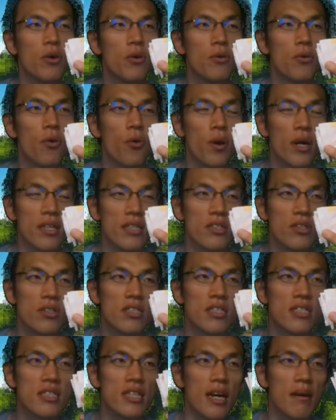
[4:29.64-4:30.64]
ほわっ
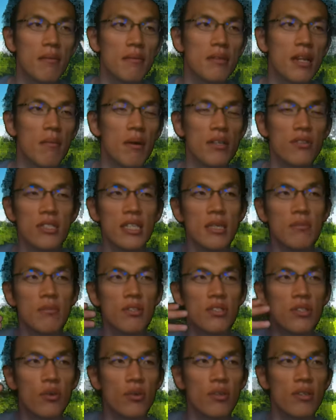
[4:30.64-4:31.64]
とした生
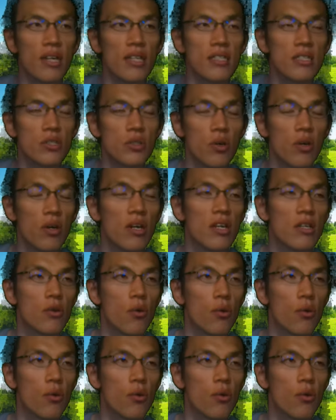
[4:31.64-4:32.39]
クリームの食感と